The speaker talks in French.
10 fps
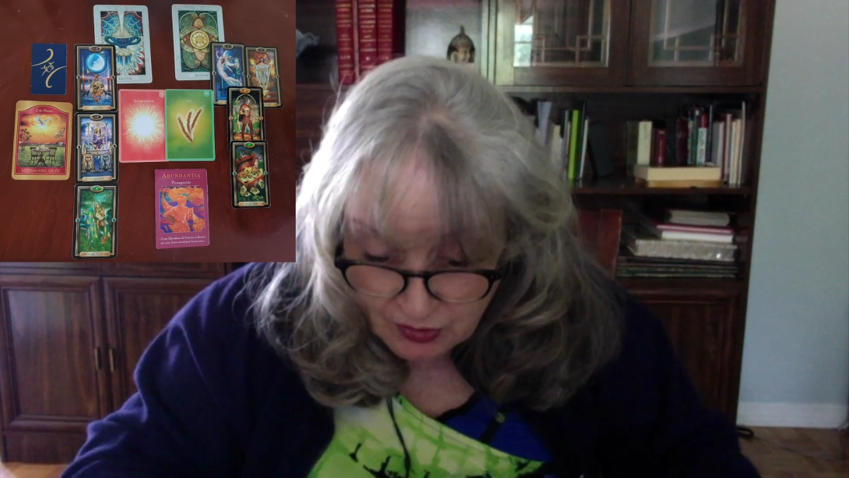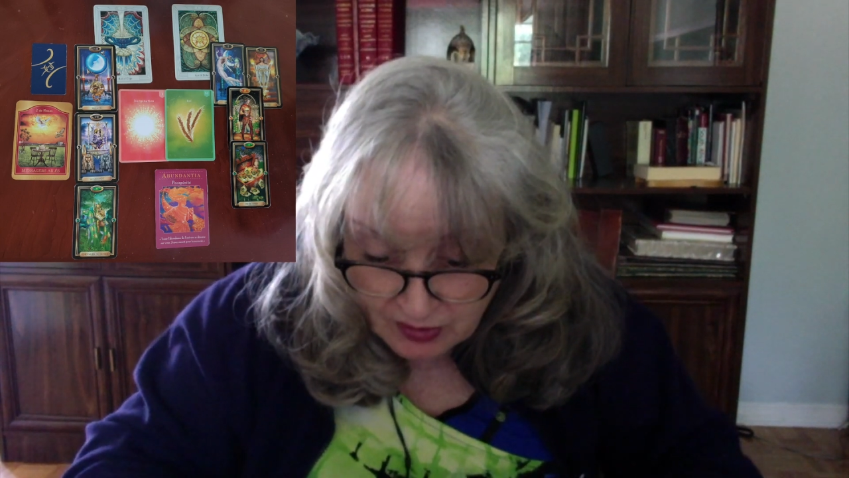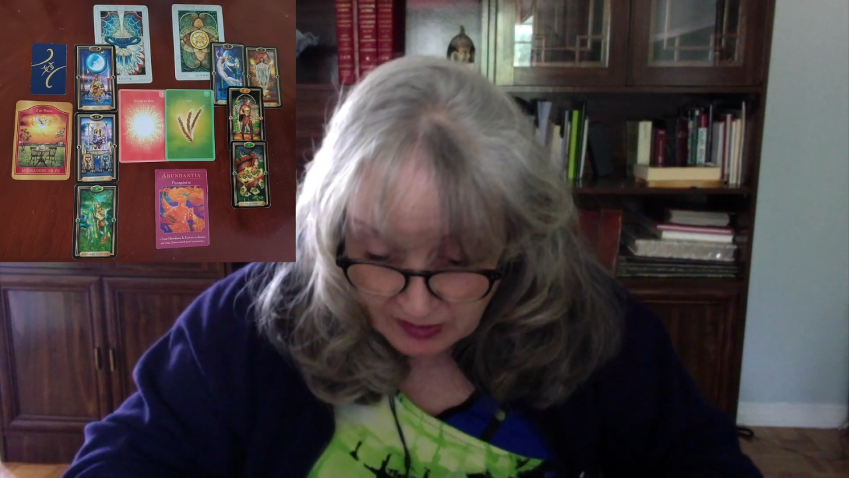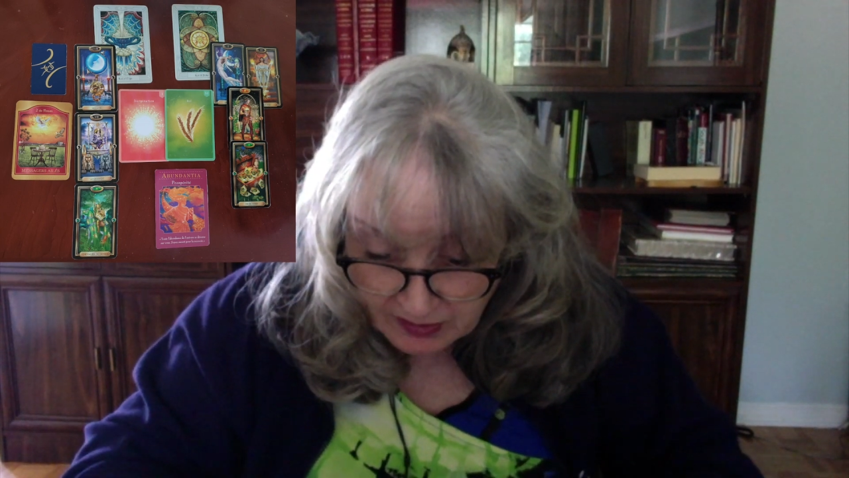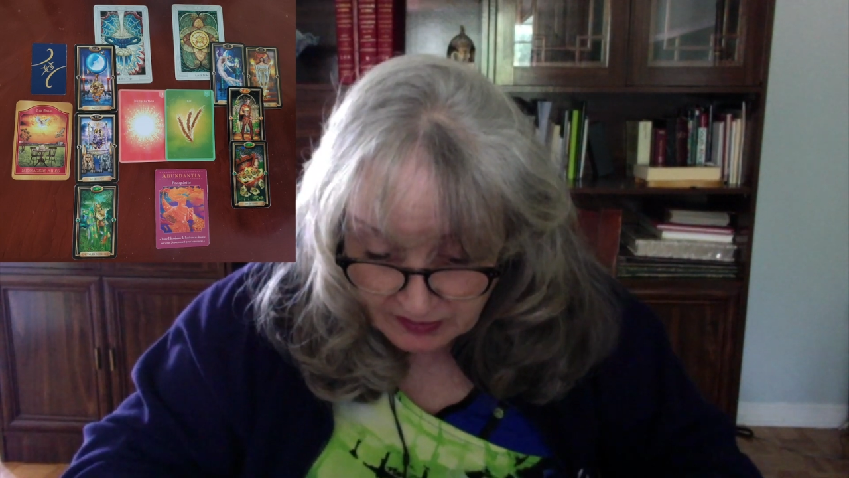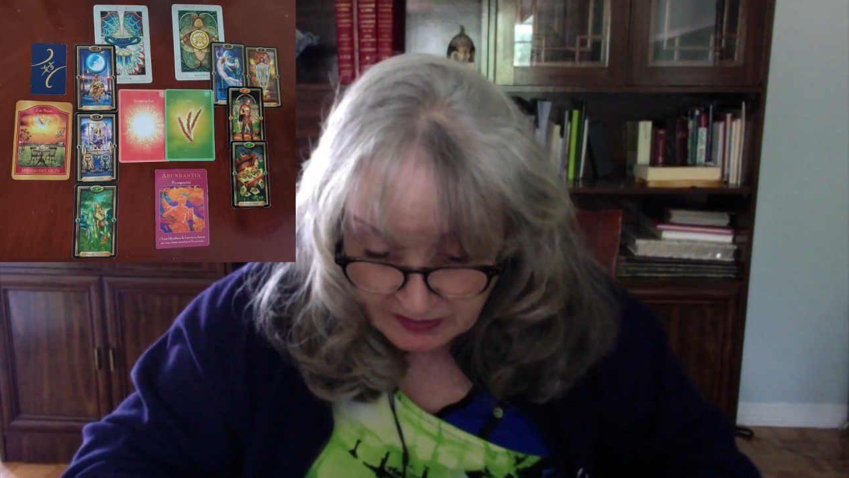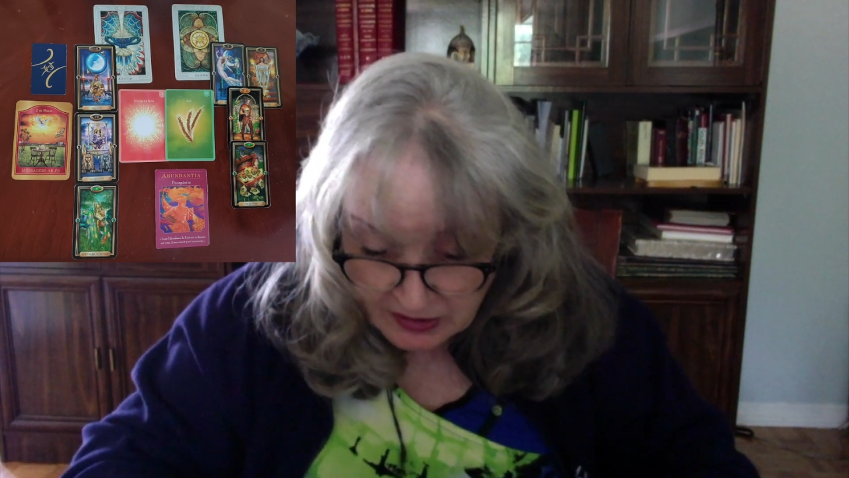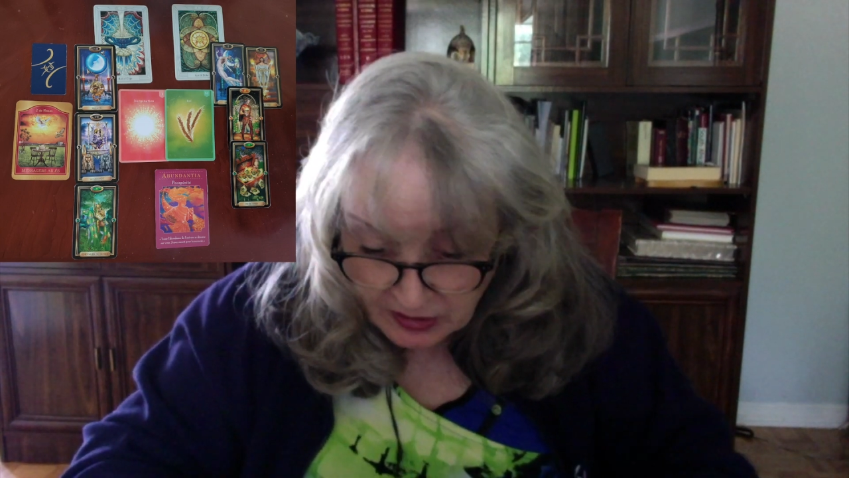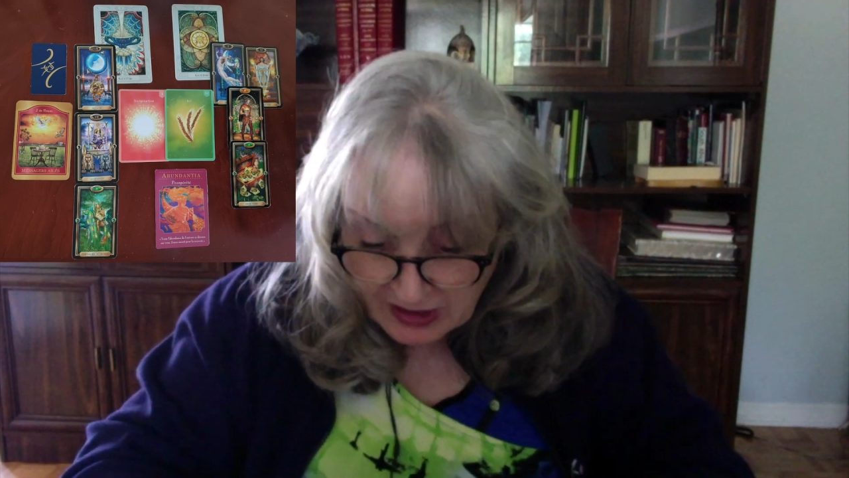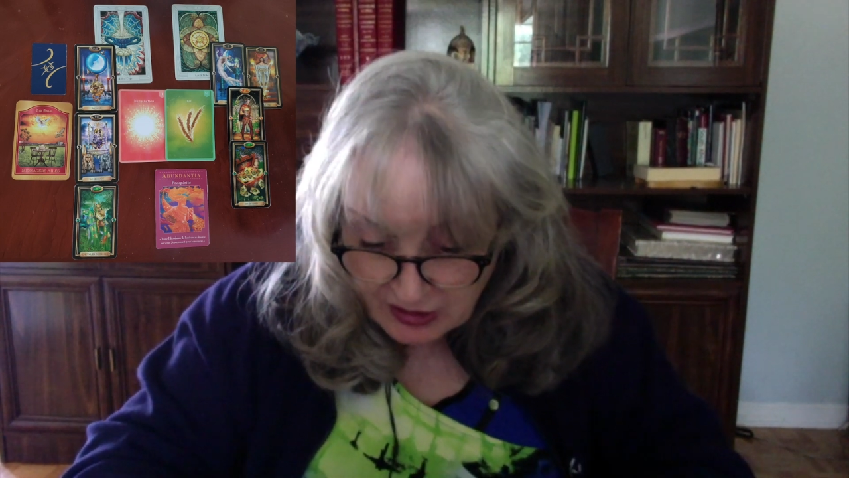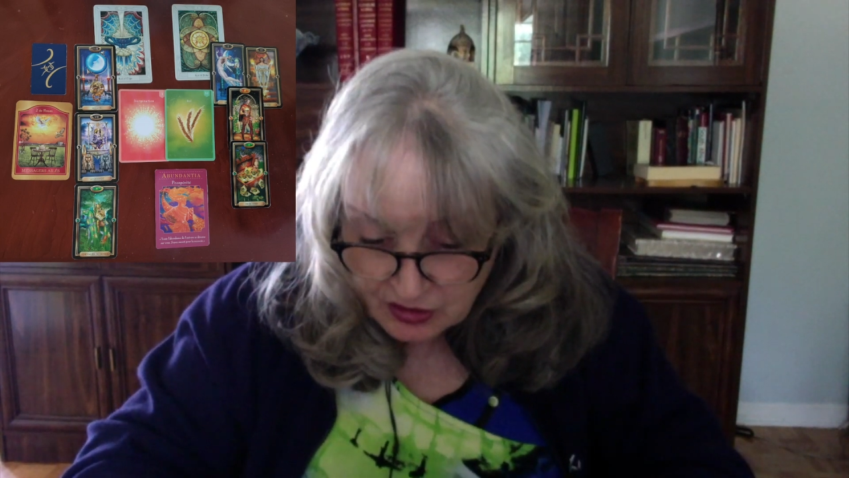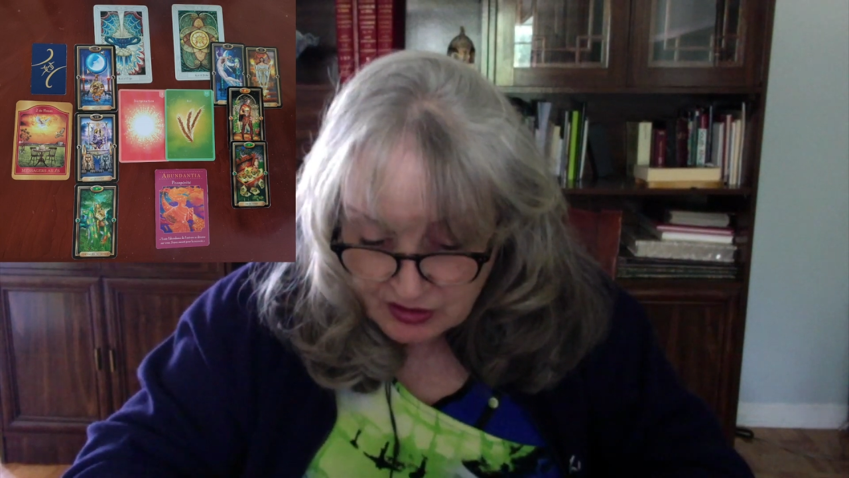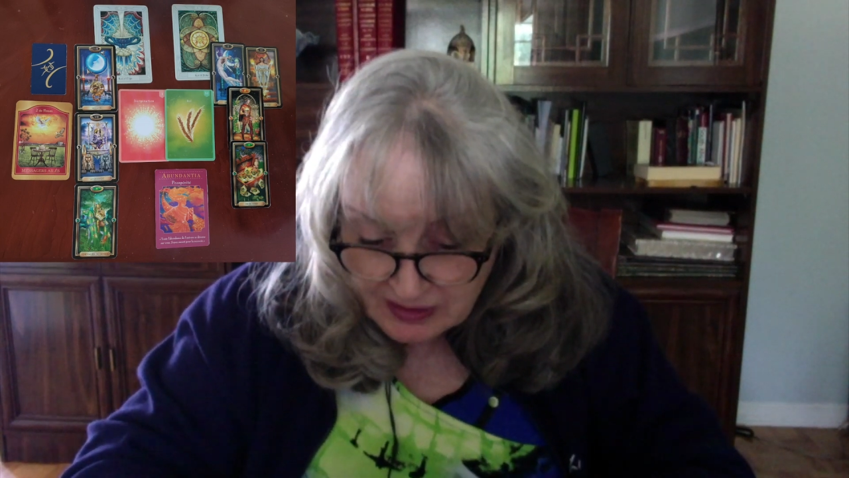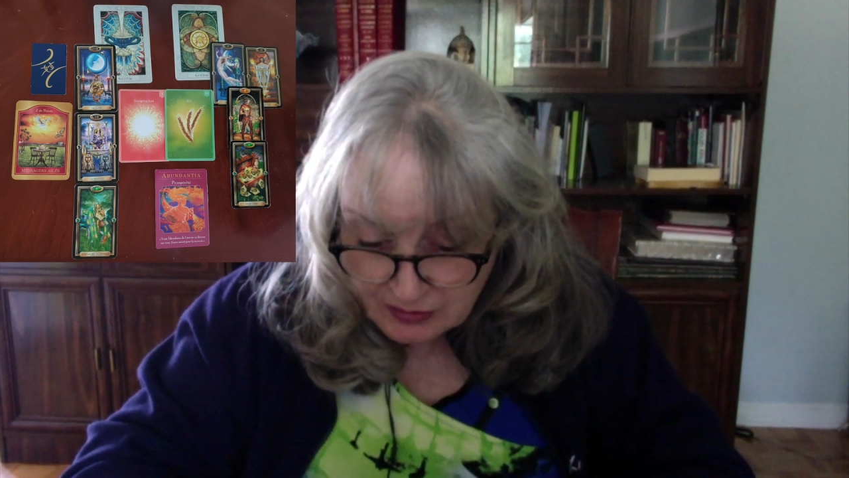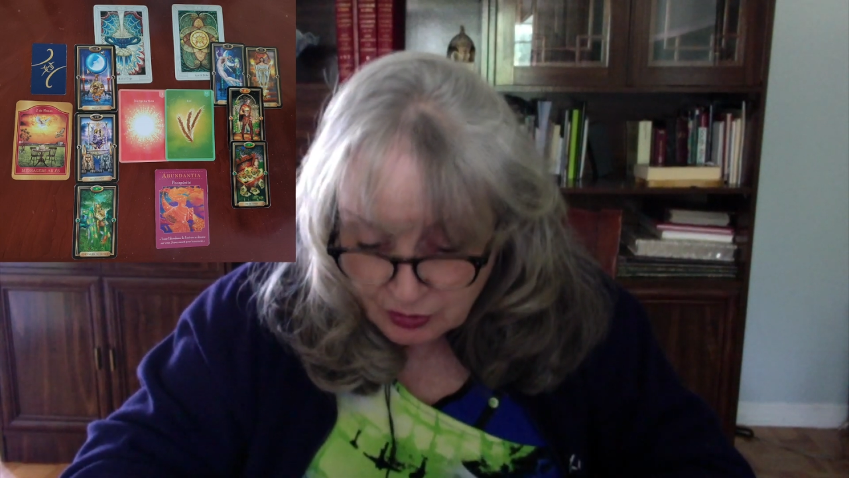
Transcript: euh, il y a quelque, c'est